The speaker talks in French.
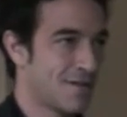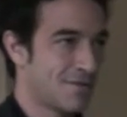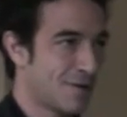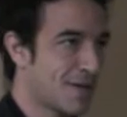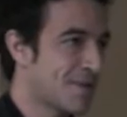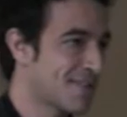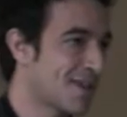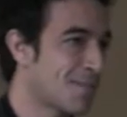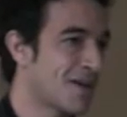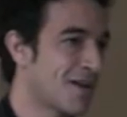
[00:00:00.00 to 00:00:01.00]
Cela
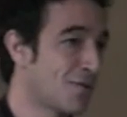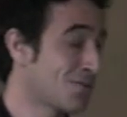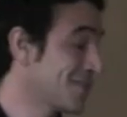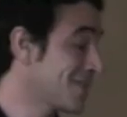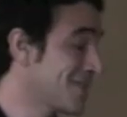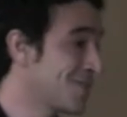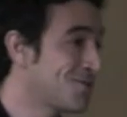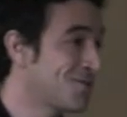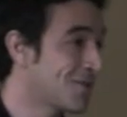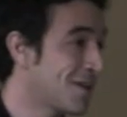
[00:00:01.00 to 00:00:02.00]
passera par la rencontre
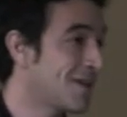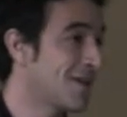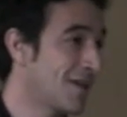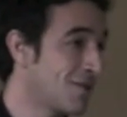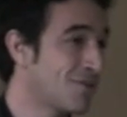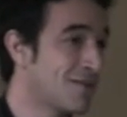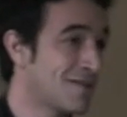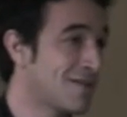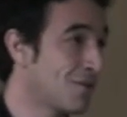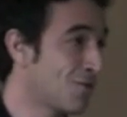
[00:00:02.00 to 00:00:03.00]
d'institutionnels et de
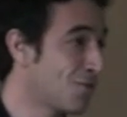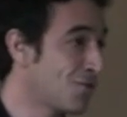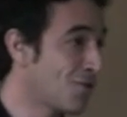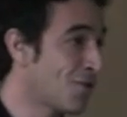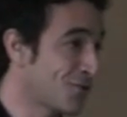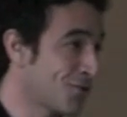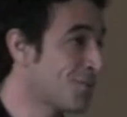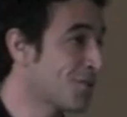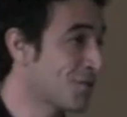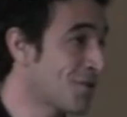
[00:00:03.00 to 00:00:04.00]
décideurs locaux,
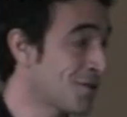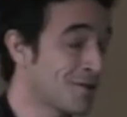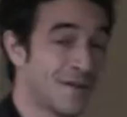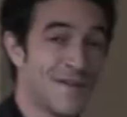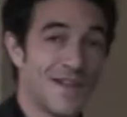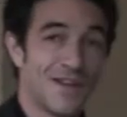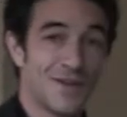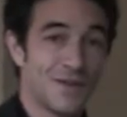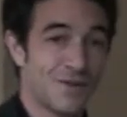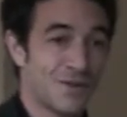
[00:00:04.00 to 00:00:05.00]
entrepreneurs,
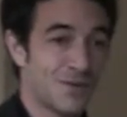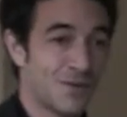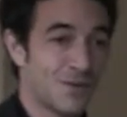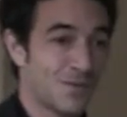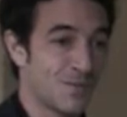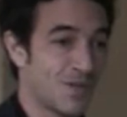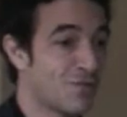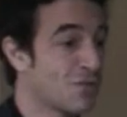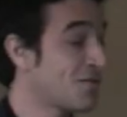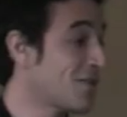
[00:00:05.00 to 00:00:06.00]
euh, qui
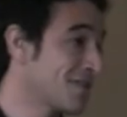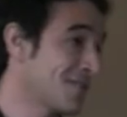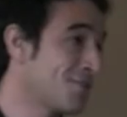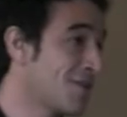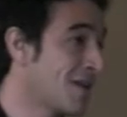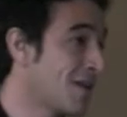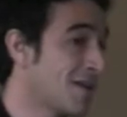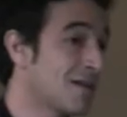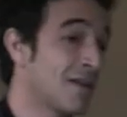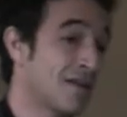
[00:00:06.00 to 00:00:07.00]
vont pouvoir les
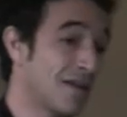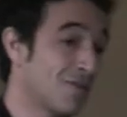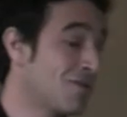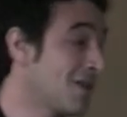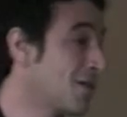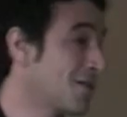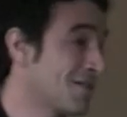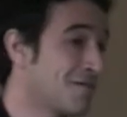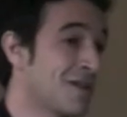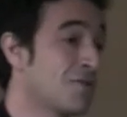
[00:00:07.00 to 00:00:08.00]
aiguiller, étudier leur
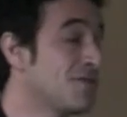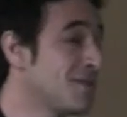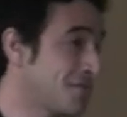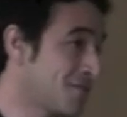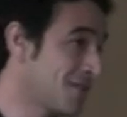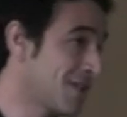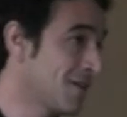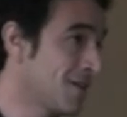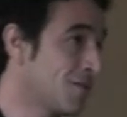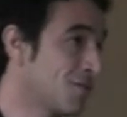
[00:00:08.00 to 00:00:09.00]
CV, le
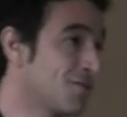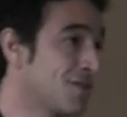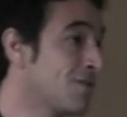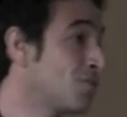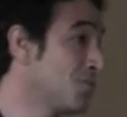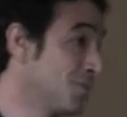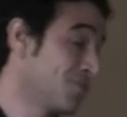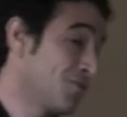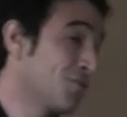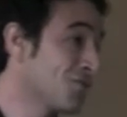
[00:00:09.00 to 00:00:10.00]
diffuser, leur donner de,
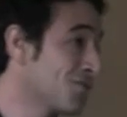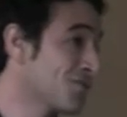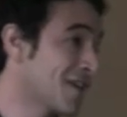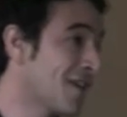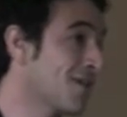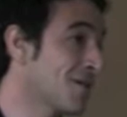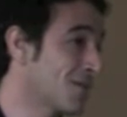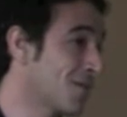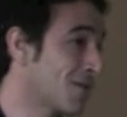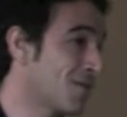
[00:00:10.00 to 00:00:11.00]
bons conseils
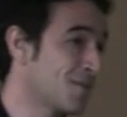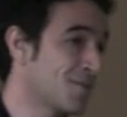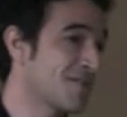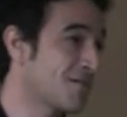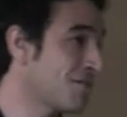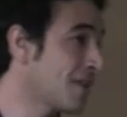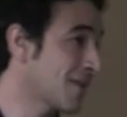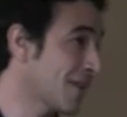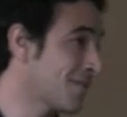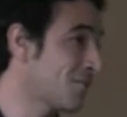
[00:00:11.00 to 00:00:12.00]
euh,
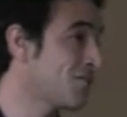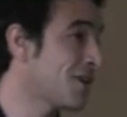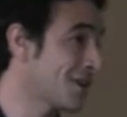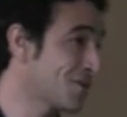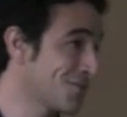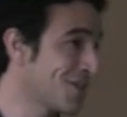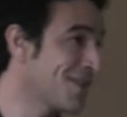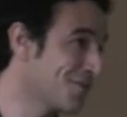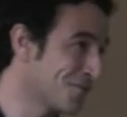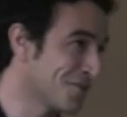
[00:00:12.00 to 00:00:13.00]
spécifiques à cette nouvelle région qu'ils
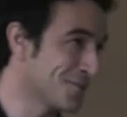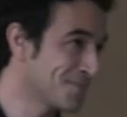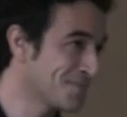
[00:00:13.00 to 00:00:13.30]
découvrent.